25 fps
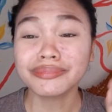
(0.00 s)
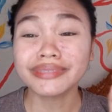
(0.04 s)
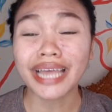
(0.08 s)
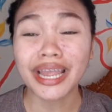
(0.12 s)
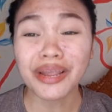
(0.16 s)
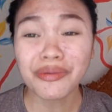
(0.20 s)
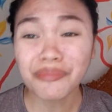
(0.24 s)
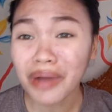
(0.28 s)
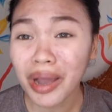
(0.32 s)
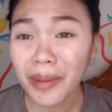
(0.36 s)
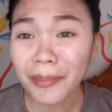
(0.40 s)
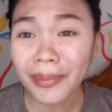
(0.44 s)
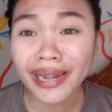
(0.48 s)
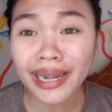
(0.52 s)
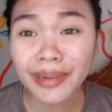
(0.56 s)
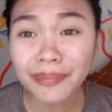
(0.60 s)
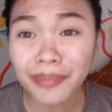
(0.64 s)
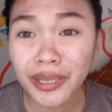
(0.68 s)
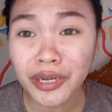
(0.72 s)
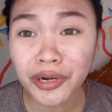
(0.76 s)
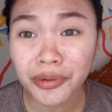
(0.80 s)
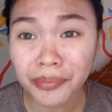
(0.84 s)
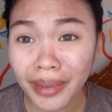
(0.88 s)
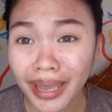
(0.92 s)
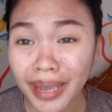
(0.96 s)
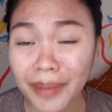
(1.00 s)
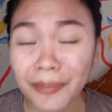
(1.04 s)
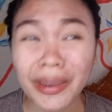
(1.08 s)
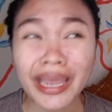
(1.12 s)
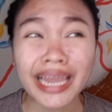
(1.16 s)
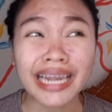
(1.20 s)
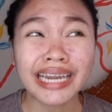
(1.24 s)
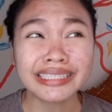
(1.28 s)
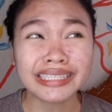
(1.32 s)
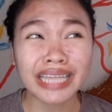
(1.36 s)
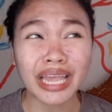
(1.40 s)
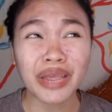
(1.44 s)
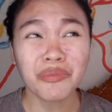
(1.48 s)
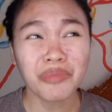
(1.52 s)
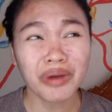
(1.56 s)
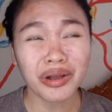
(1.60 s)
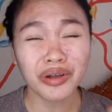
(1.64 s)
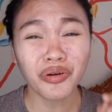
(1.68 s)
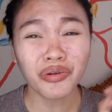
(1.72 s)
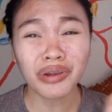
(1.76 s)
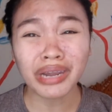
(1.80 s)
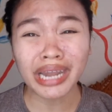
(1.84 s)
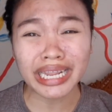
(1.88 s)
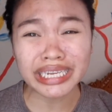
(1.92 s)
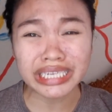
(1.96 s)
tayo mga Pilipino, be, mahilig tayo
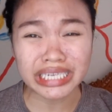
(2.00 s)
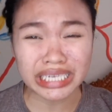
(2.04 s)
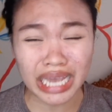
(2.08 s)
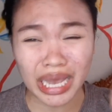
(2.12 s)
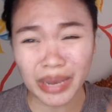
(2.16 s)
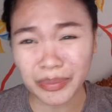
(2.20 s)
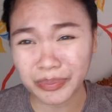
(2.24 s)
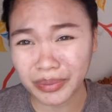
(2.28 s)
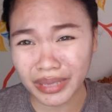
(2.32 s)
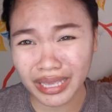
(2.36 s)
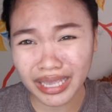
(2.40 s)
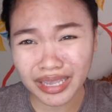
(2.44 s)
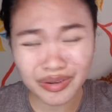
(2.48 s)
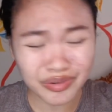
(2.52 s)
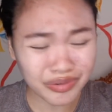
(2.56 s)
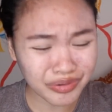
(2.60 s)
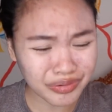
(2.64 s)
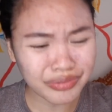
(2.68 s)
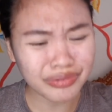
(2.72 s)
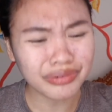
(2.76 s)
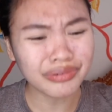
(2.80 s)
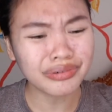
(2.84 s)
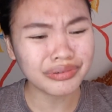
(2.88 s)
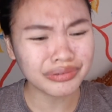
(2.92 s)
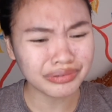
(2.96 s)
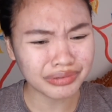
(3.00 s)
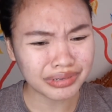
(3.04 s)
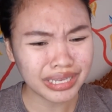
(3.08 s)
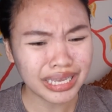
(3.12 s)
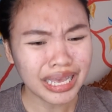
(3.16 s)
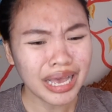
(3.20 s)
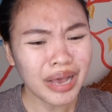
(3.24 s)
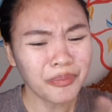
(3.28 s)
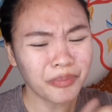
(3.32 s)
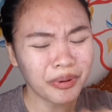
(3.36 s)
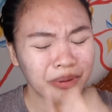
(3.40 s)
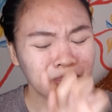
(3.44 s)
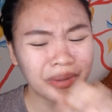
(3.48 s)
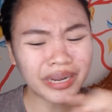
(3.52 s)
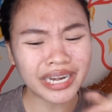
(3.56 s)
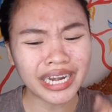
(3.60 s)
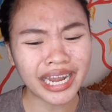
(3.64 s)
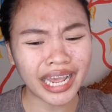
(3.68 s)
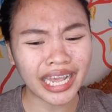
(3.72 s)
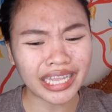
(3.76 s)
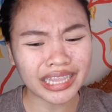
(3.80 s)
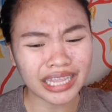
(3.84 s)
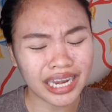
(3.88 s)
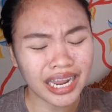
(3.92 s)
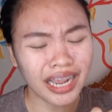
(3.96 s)
mag-online shopping. Oo. Pag may
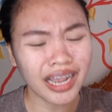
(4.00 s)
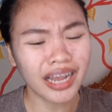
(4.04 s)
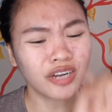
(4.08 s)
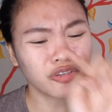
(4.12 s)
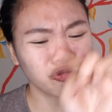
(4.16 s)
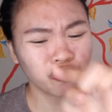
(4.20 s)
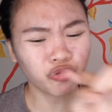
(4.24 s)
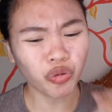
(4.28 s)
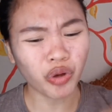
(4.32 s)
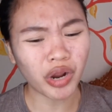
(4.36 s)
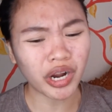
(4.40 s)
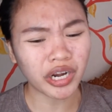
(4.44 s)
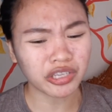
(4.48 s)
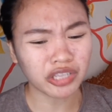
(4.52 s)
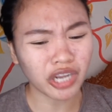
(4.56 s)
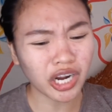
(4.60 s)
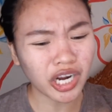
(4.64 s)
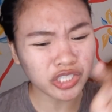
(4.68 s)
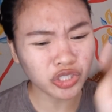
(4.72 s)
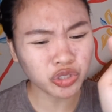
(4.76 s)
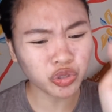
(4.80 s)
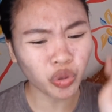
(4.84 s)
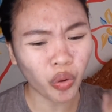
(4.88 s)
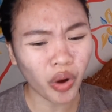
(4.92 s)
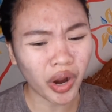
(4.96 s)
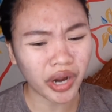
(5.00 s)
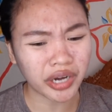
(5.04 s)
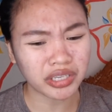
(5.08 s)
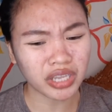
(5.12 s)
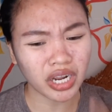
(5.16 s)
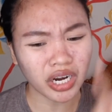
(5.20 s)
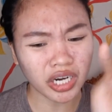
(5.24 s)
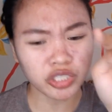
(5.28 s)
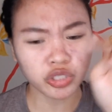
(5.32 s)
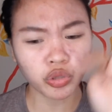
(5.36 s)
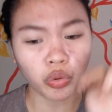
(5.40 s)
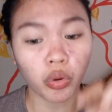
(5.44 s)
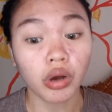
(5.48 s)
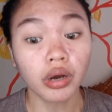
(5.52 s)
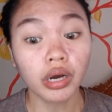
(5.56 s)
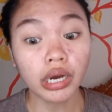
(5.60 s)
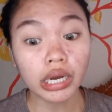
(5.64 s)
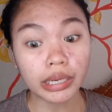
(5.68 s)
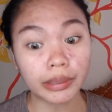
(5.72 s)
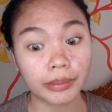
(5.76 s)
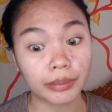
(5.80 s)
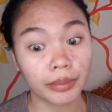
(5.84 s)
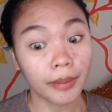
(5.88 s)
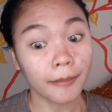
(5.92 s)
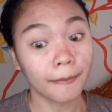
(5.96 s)
nakita lang, add to cart, add to cart, add to, cart uh,
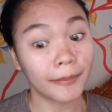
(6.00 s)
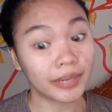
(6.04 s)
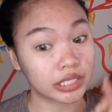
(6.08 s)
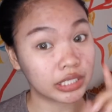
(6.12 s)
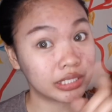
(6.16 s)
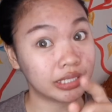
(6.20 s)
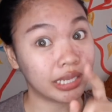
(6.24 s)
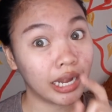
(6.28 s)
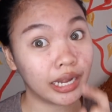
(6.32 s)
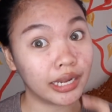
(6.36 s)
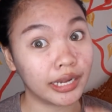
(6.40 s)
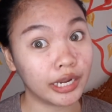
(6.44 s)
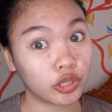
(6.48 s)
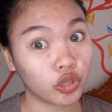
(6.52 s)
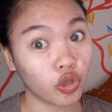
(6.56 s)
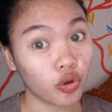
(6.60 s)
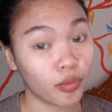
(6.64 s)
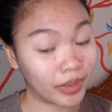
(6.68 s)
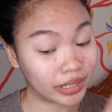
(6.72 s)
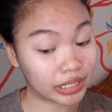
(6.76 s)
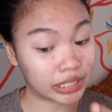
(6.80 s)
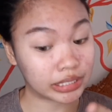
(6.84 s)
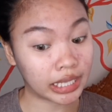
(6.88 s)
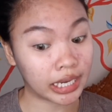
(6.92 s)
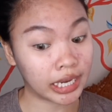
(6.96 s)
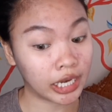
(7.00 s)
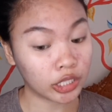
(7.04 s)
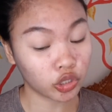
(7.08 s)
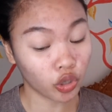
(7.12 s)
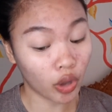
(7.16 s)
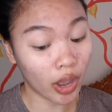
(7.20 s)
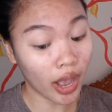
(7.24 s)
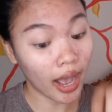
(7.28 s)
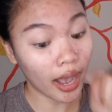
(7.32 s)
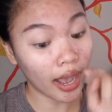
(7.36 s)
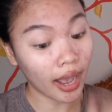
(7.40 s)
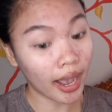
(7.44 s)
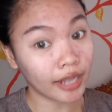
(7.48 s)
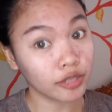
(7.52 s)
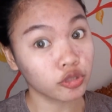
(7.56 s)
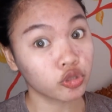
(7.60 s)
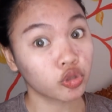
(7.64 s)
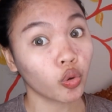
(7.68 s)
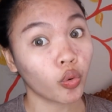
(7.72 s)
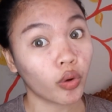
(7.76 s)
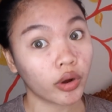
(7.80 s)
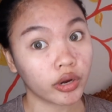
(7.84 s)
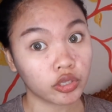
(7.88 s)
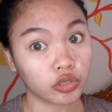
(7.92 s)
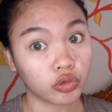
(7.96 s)
oh, magsisale na to, magsisale na to, uh, add
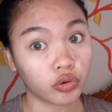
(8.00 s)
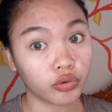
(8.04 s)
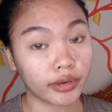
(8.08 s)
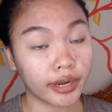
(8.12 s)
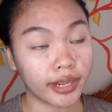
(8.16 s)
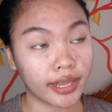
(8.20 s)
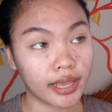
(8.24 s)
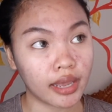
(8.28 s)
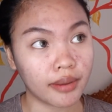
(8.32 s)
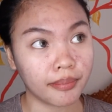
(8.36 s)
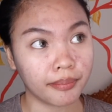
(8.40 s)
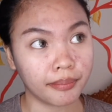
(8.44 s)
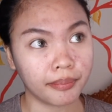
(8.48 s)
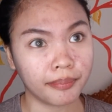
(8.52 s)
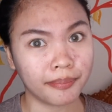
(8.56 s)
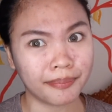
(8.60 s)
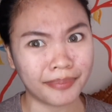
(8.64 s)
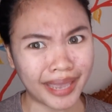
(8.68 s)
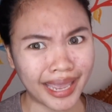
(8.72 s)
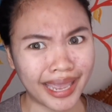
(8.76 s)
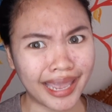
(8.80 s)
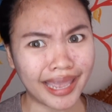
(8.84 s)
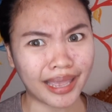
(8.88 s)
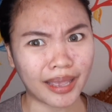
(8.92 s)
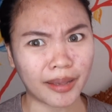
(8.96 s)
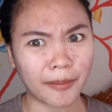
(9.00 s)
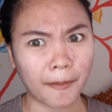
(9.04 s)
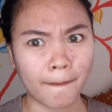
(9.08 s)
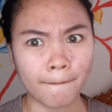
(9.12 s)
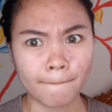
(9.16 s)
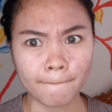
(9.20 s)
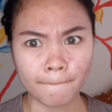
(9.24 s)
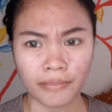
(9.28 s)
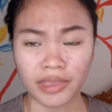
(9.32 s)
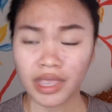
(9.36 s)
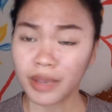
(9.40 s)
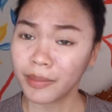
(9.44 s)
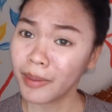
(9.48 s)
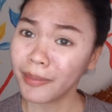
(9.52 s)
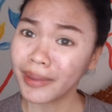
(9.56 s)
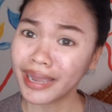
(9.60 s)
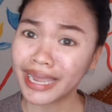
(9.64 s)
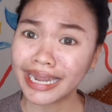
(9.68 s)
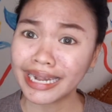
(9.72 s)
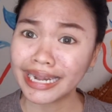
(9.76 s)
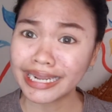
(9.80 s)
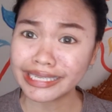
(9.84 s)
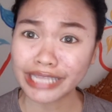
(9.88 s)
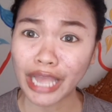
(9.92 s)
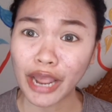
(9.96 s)
to cart ko na yan, be. Mm, di ba
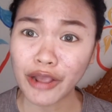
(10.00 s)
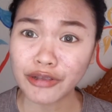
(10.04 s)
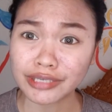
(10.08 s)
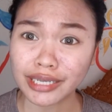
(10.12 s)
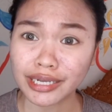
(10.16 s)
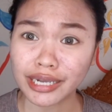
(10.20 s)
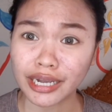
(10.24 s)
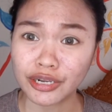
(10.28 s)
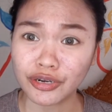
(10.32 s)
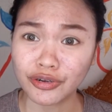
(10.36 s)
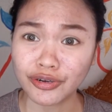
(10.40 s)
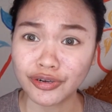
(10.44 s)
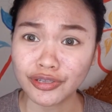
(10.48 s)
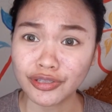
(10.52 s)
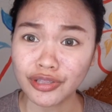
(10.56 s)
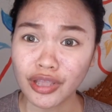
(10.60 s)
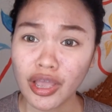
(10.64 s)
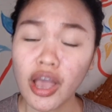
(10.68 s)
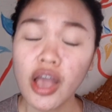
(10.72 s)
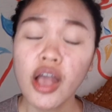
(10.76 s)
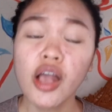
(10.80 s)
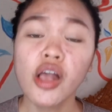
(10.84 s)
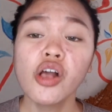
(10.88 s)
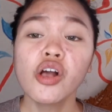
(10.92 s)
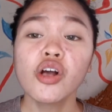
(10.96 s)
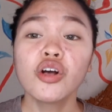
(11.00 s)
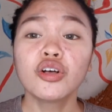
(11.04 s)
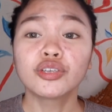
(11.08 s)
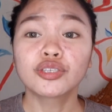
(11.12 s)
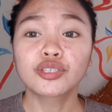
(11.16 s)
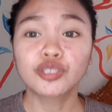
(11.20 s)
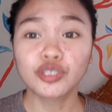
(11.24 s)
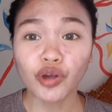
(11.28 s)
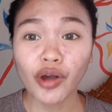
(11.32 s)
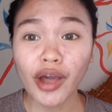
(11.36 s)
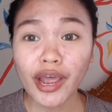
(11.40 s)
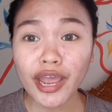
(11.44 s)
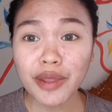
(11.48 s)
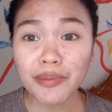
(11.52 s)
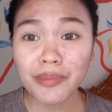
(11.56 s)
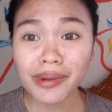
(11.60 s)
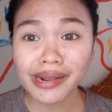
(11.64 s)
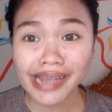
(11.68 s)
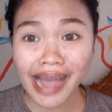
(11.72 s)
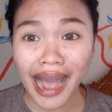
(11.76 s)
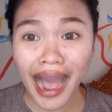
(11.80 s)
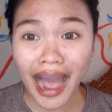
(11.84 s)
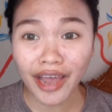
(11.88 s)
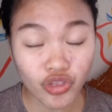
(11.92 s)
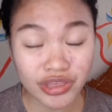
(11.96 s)
mahilig tayo sa ganun? So, ngayon,
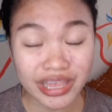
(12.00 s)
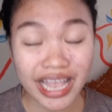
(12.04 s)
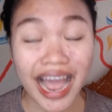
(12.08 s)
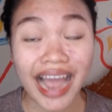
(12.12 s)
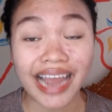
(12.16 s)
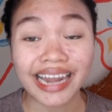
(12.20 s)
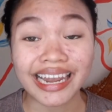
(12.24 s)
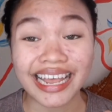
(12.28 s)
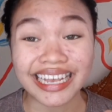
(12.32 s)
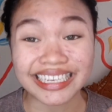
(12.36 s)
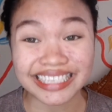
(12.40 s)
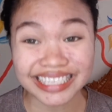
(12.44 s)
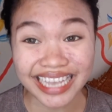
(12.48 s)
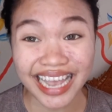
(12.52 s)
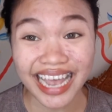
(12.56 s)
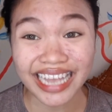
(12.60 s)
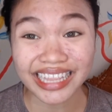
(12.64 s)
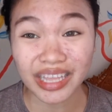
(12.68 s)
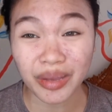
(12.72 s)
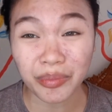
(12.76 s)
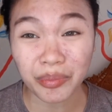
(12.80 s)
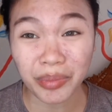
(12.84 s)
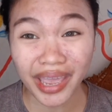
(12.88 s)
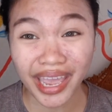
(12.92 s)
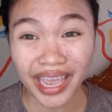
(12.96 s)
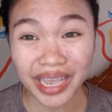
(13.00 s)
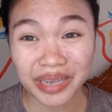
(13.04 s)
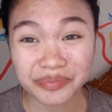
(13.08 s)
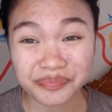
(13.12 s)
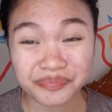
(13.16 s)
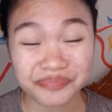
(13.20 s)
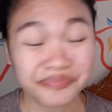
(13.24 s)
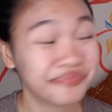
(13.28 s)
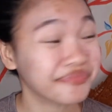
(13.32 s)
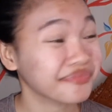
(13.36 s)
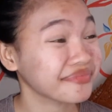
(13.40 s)
magkakaroon ang Lazada, be